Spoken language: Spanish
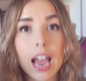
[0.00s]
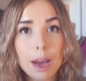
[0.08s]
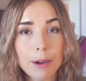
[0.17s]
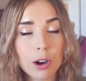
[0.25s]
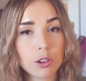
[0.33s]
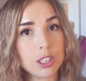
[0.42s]

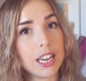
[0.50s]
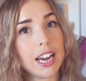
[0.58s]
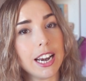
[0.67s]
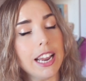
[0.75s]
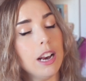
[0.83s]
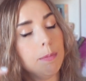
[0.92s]
Abajo os
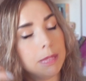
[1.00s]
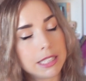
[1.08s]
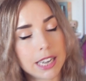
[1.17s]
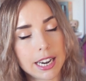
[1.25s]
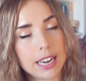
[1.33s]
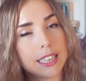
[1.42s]
dejaré
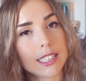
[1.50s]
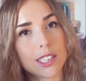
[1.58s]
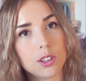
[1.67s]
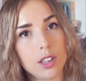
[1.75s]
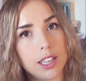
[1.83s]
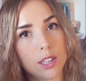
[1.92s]
mis canales
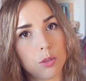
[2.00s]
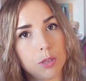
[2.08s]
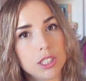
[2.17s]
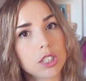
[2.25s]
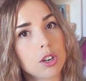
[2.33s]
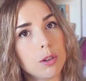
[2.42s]
tanto de
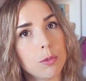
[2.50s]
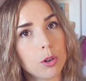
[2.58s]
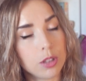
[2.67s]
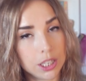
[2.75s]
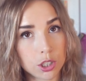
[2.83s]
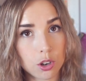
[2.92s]
Twitch
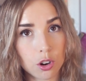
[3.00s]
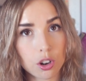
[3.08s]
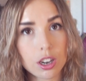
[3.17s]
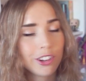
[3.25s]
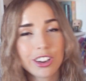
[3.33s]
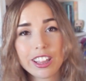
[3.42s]
como
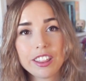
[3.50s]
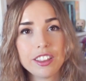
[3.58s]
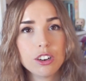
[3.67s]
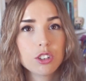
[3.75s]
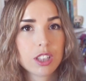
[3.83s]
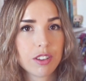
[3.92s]
Discord. Tengo que
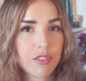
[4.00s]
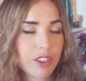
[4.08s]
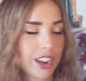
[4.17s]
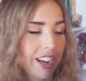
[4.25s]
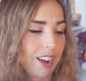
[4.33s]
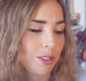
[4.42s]
deciros que
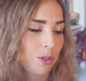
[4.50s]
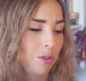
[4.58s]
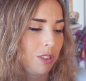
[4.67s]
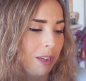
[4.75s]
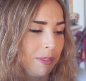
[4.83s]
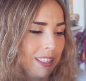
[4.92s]
fue
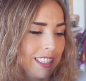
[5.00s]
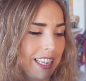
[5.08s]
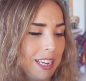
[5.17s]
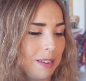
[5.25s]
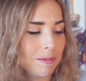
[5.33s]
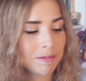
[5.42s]

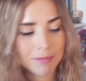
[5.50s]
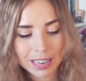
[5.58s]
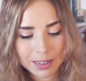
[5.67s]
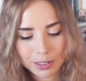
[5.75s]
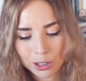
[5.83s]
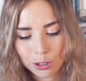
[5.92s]
absolutamente
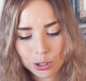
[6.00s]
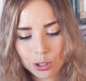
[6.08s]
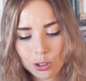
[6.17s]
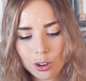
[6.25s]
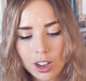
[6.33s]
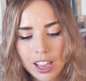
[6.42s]

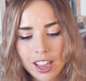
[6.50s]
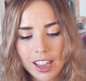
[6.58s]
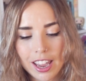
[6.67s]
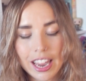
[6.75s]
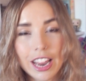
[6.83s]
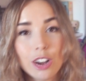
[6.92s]
maravilloso
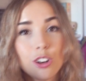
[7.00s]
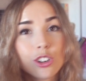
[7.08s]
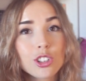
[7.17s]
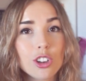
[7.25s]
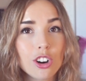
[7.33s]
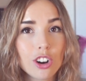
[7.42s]
eh,
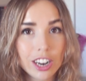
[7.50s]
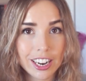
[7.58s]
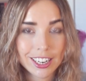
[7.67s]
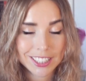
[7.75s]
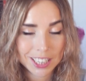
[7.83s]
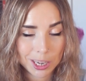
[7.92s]
no solo
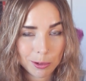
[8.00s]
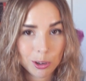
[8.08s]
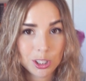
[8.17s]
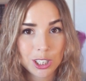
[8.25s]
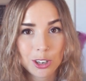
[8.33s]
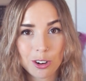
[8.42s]
leer este
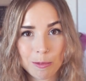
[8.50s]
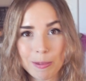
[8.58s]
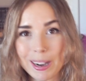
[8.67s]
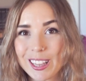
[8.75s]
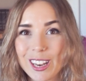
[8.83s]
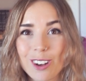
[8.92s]
libro, sino
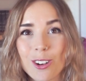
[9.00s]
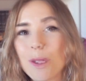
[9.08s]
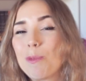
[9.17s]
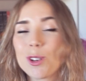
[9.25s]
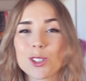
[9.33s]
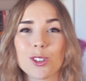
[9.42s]
compartirlo
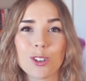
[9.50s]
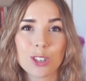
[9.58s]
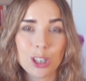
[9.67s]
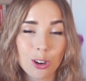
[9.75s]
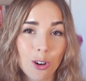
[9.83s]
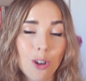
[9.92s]
con
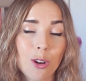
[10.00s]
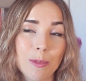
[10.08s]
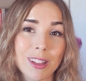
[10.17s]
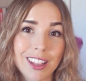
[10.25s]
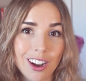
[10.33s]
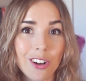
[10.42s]
vosotros y luego
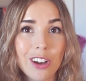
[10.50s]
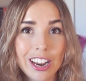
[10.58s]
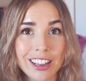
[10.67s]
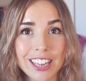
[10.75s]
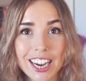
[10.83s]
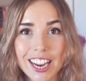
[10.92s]
comentarlo
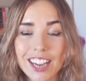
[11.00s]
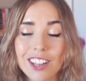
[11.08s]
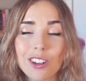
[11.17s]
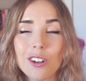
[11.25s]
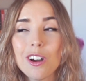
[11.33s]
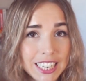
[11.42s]
en directo.